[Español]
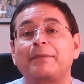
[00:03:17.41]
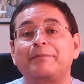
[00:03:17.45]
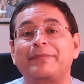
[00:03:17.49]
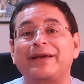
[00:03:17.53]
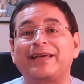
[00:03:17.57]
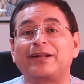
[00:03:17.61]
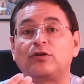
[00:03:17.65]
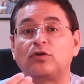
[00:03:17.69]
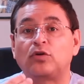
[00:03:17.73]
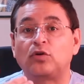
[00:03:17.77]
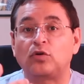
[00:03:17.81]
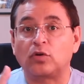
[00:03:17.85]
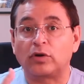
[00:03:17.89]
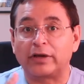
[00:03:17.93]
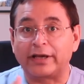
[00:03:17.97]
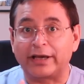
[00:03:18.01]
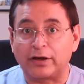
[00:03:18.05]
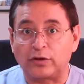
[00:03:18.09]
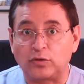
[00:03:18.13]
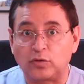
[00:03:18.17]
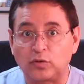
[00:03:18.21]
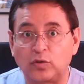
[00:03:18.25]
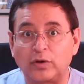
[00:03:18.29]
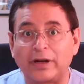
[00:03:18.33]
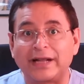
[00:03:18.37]
pero lo que
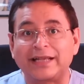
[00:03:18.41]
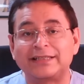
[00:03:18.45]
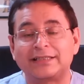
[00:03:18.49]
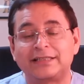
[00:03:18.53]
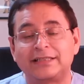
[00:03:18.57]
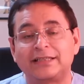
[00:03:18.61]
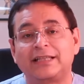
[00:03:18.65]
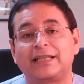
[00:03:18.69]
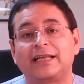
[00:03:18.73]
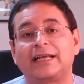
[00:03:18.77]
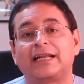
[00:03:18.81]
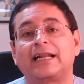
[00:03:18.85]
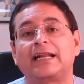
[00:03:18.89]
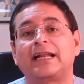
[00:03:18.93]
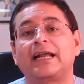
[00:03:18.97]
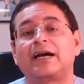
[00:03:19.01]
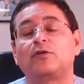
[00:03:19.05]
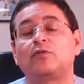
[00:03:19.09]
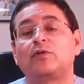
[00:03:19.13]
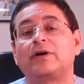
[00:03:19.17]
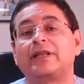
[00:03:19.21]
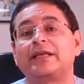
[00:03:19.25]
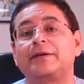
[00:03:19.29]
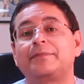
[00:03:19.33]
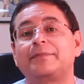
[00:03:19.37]
cura en sí en el
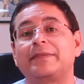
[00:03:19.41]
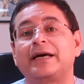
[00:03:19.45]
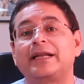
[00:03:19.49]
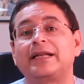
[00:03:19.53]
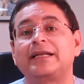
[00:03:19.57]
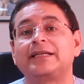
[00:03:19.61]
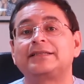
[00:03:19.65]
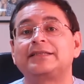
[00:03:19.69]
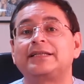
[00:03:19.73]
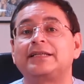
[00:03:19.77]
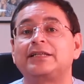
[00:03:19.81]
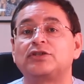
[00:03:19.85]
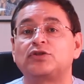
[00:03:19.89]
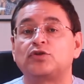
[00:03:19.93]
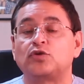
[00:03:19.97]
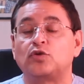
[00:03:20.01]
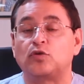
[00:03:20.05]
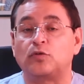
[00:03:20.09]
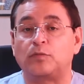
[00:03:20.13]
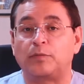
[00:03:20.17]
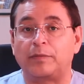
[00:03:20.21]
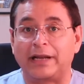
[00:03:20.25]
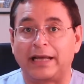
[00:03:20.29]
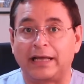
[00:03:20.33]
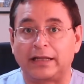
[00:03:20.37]
agua de mar es el
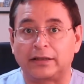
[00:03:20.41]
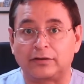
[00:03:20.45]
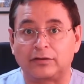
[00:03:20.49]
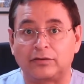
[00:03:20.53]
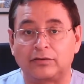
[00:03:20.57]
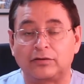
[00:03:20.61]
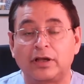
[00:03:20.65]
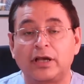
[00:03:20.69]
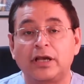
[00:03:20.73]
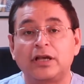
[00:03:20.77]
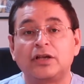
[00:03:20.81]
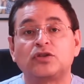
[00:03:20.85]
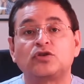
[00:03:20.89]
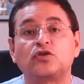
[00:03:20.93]
zooplancton.